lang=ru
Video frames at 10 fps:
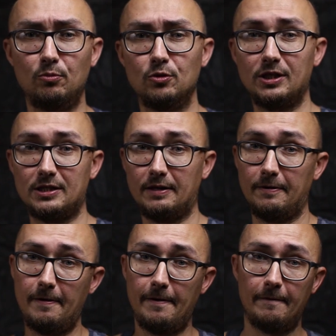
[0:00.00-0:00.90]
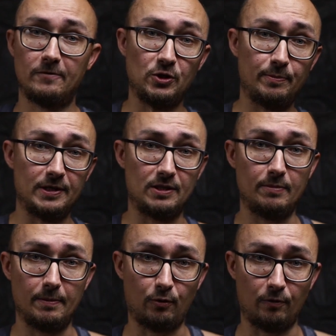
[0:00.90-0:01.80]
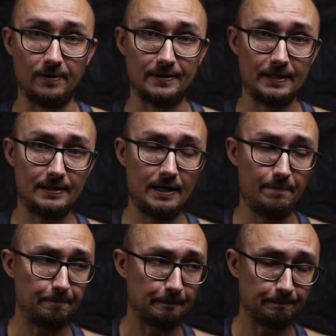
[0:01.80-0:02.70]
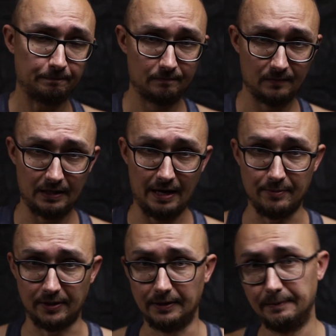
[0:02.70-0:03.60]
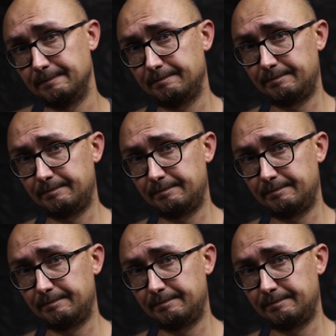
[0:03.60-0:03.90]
Думаю, сейчас я в ЧБ себе профиль создам камерный